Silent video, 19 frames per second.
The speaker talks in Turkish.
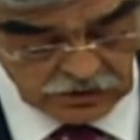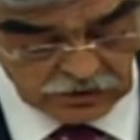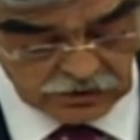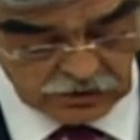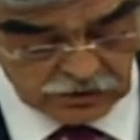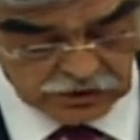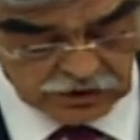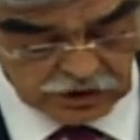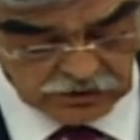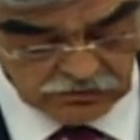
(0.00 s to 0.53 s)

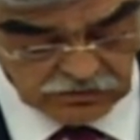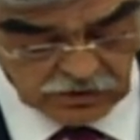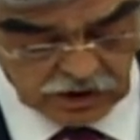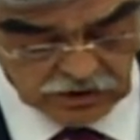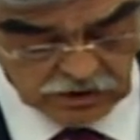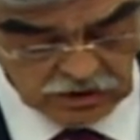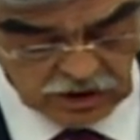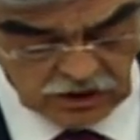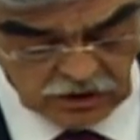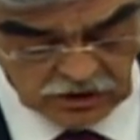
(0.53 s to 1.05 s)
küçük ve
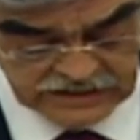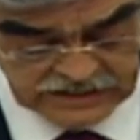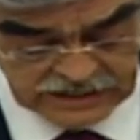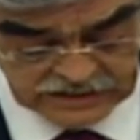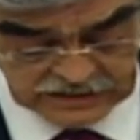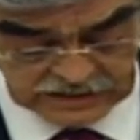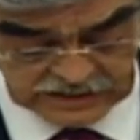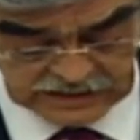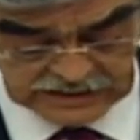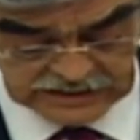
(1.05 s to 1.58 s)
orta
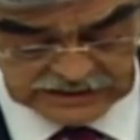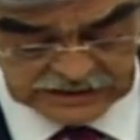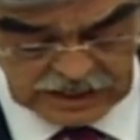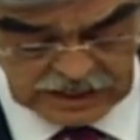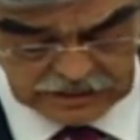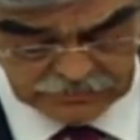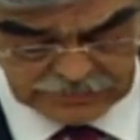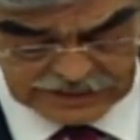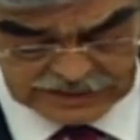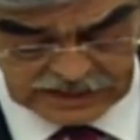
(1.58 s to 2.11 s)
ölçekli
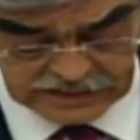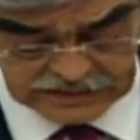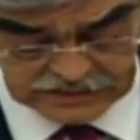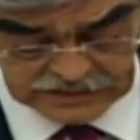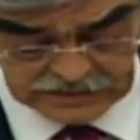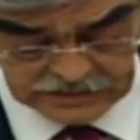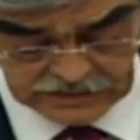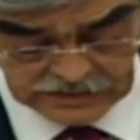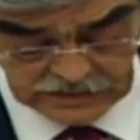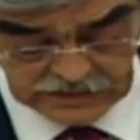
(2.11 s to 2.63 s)
işletmelerin
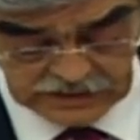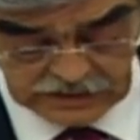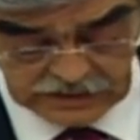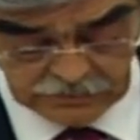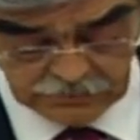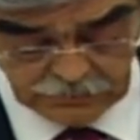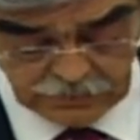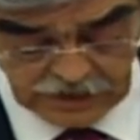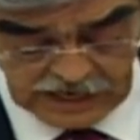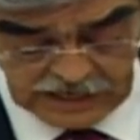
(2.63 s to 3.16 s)

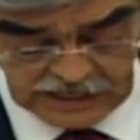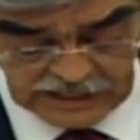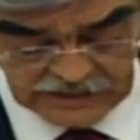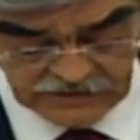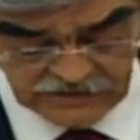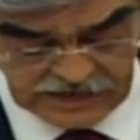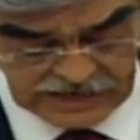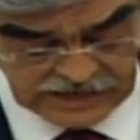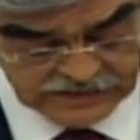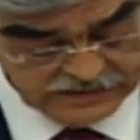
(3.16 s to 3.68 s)
payını
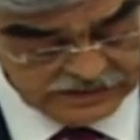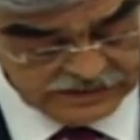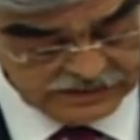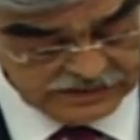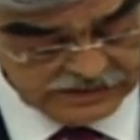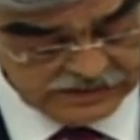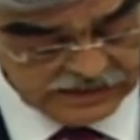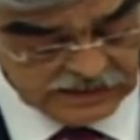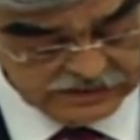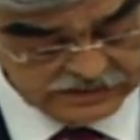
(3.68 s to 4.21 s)
ve
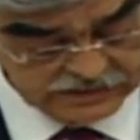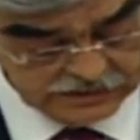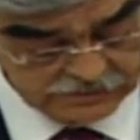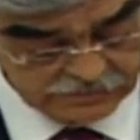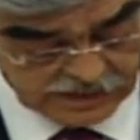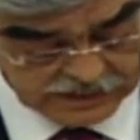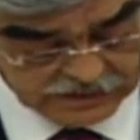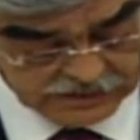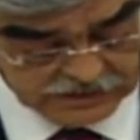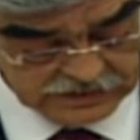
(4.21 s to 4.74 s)
etkinliğini
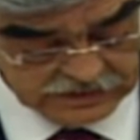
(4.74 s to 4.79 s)
arttırmak,